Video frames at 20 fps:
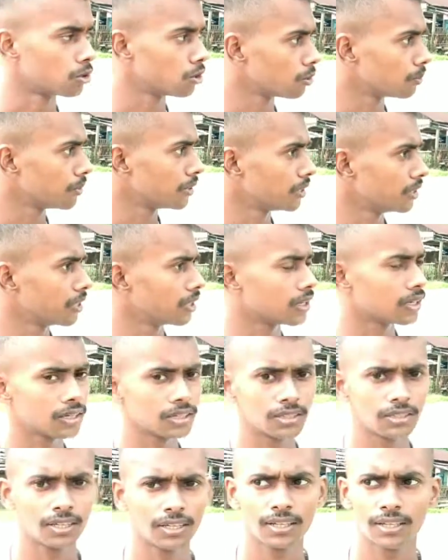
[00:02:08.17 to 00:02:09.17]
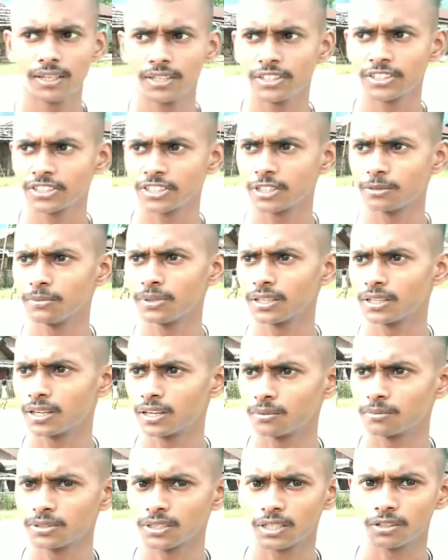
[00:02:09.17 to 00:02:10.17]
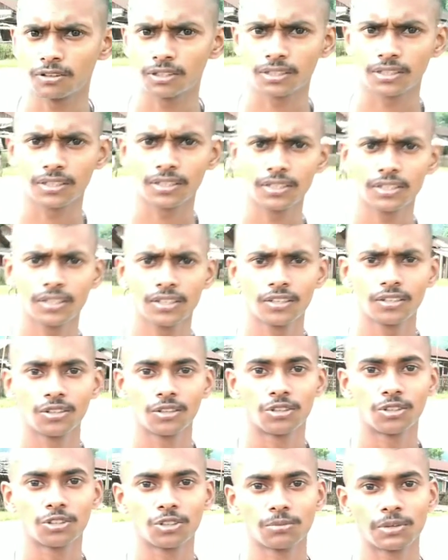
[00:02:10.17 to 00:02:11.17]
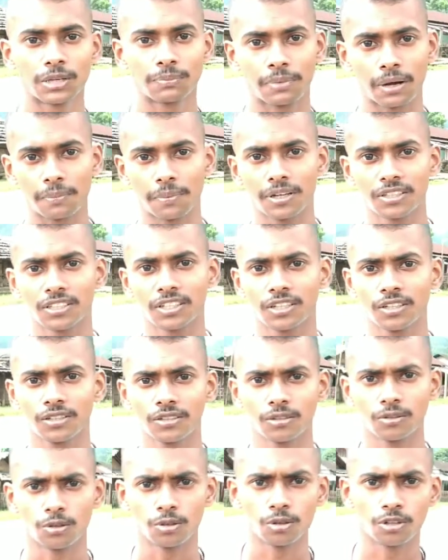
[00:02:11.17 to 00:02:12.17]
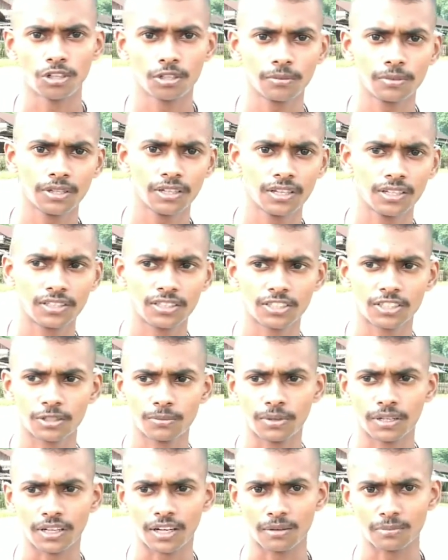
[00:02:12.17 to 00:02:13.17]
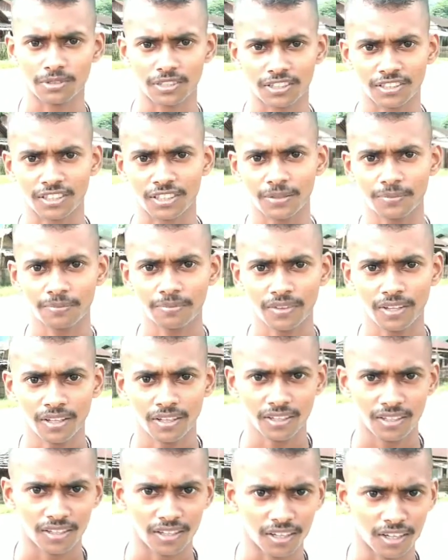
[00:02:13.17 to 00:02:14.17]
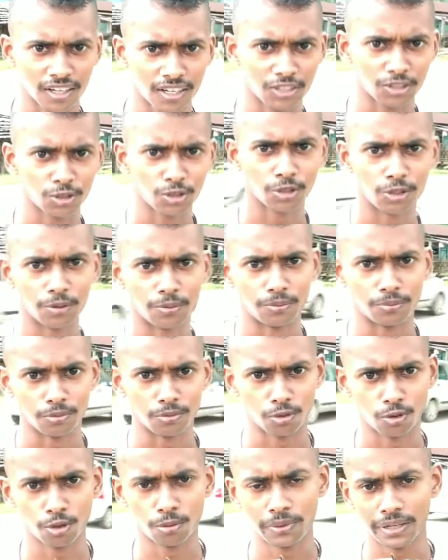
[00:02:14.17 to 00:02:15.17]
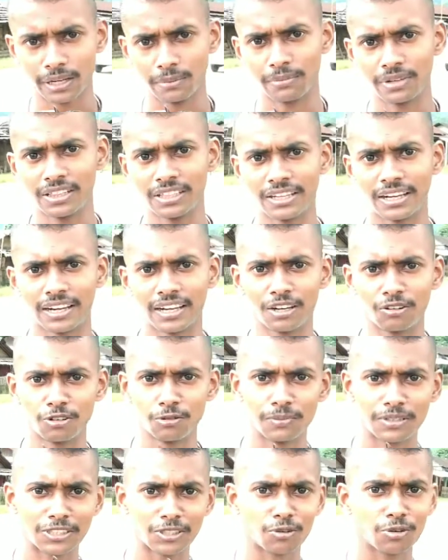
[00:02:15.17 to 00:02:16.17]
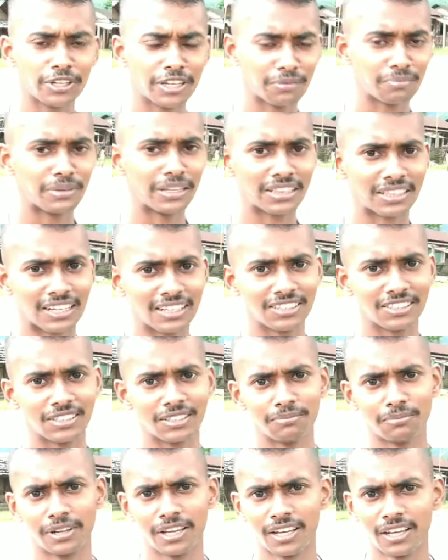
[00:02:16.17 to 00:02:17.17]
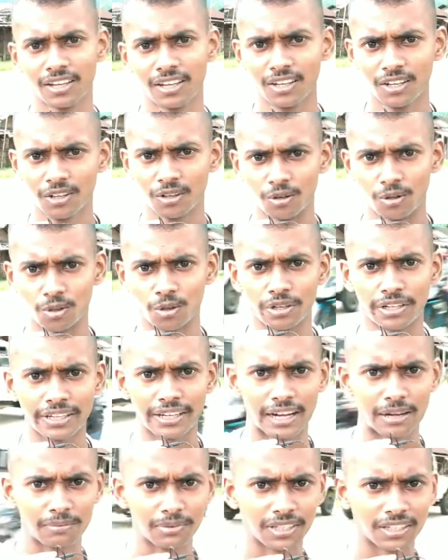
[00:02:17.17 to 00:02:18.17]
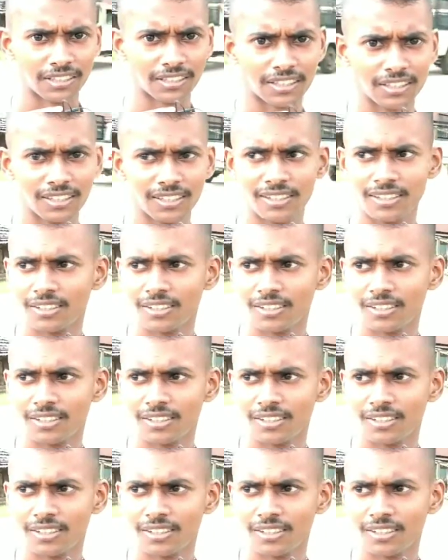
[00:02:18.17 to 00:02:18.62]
वो लोग भी यहाँ ये इंडस्ट्री में काम किया हुआ था और जो मेरे पापा था उन्होंने भी ये इंडस्ट्री में काम किया था आ, जो दो मैंने मिल दिखाया उनमें से कोई एक मिल था जिनमें उन्होंने काम किया था